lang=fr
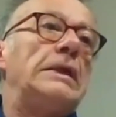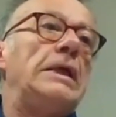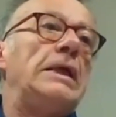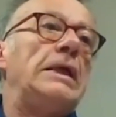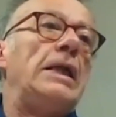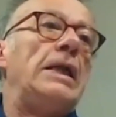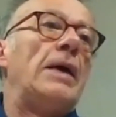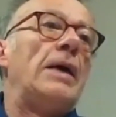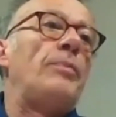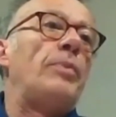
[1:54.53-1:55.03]

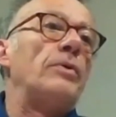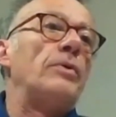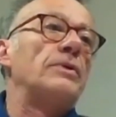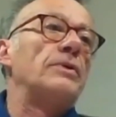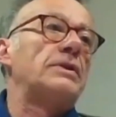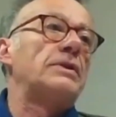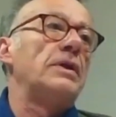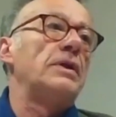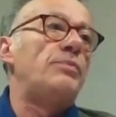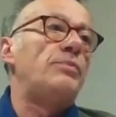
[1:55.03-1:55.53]
il a
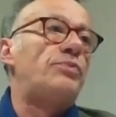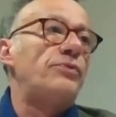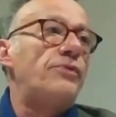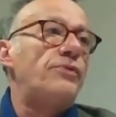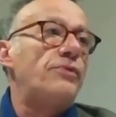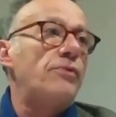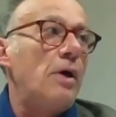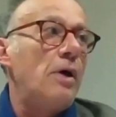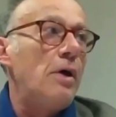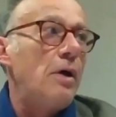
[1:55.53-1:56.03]
pensé
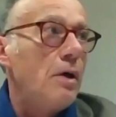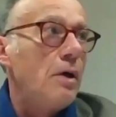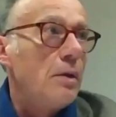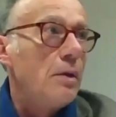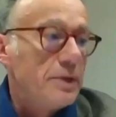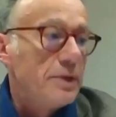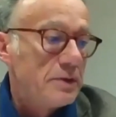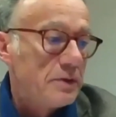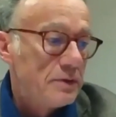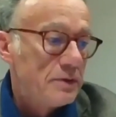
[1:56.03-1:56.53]

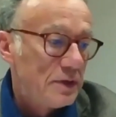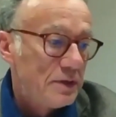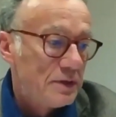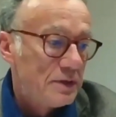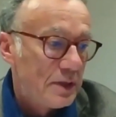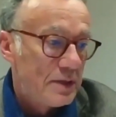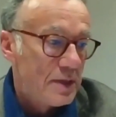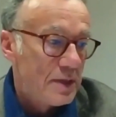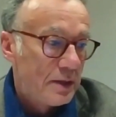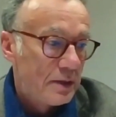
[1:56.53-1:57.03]
pouvoir, parce que
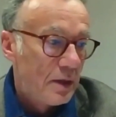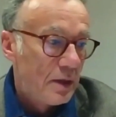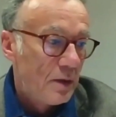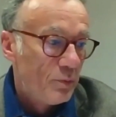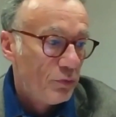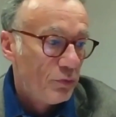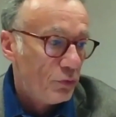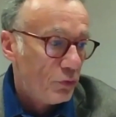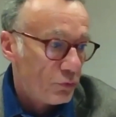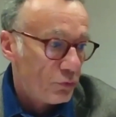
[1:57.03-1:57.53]
ça a été le
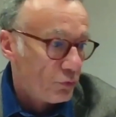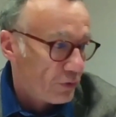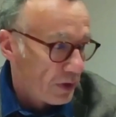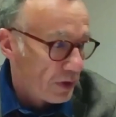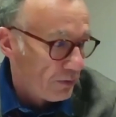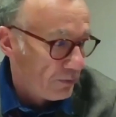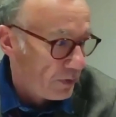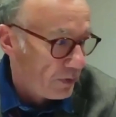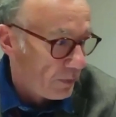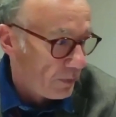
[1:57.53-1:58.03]
but de toute
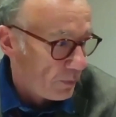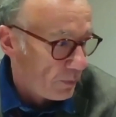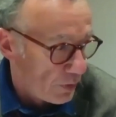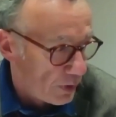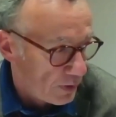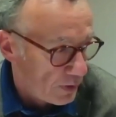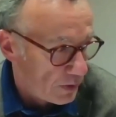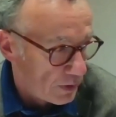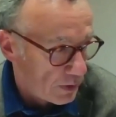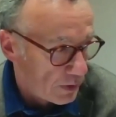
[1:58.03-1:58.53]
sa vie
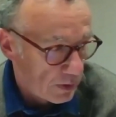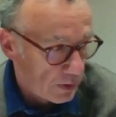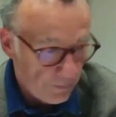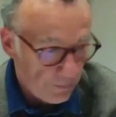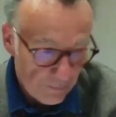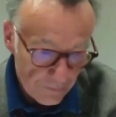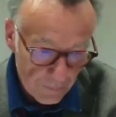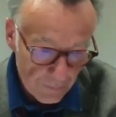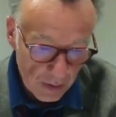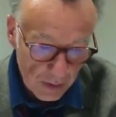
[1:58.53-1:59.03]
politique,
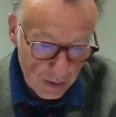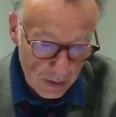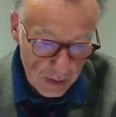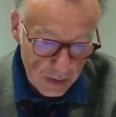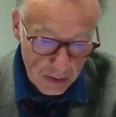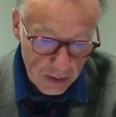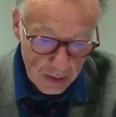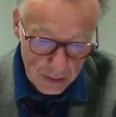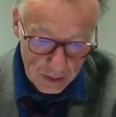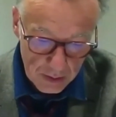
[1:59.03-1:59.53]

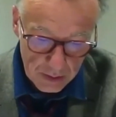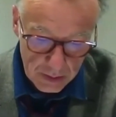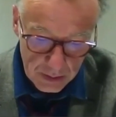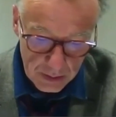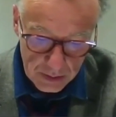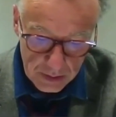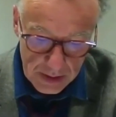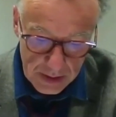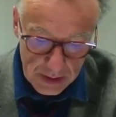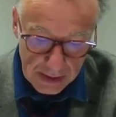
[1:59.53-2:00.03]

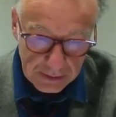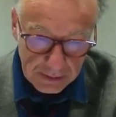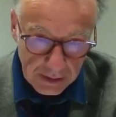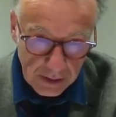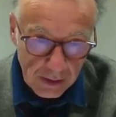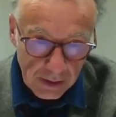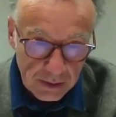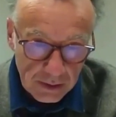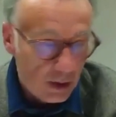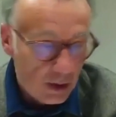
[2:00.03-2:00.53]
euh,
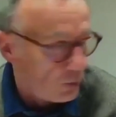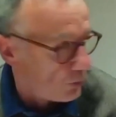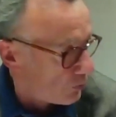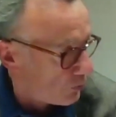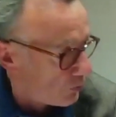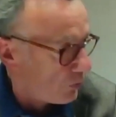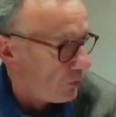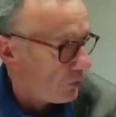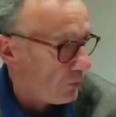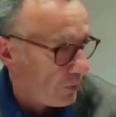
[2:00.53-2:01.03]
atteindre à
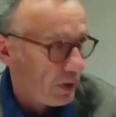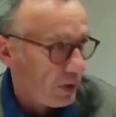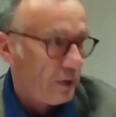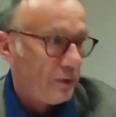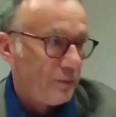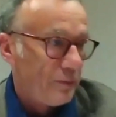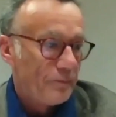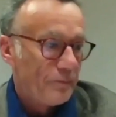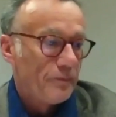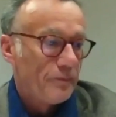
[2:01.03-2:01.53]
l'autonomie.